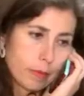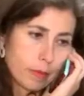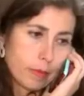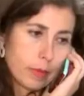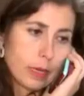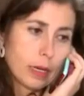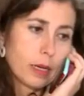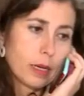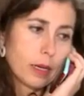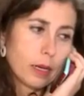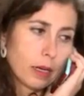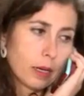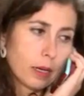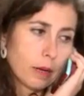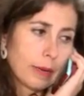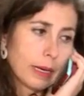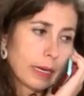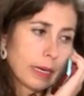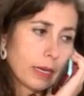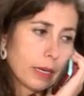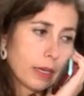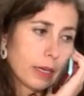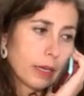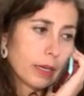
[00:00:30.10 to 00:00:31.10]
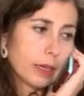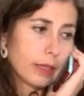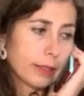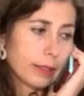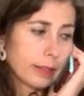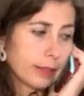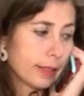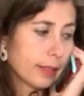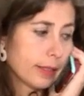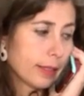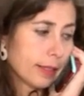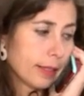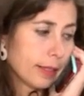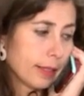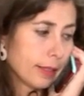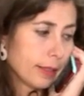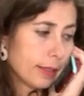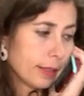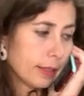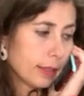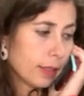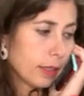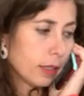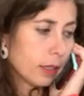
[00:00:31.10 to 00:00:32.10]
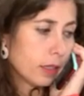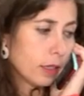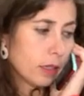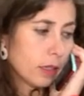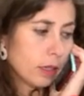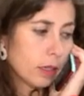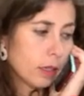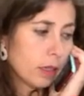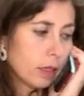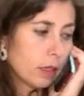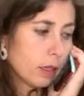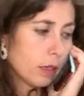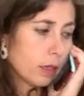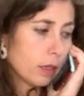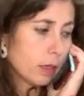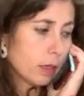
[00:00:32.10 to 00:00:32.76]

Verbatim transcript: y yo creo que eso precisamente es una de las